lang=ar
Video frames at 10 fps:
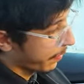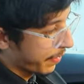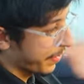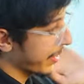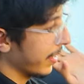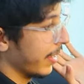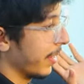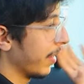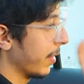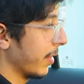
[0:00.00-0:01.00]
في نفس
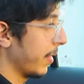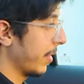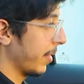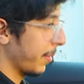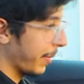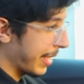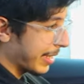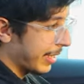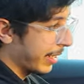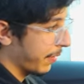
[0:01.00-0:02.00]

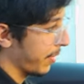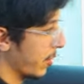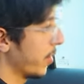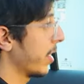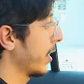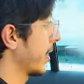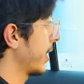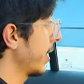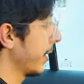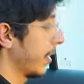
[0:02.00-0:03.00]
البلاصه اللي كان فيها وانا
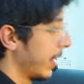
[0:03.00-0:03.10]
كنصيق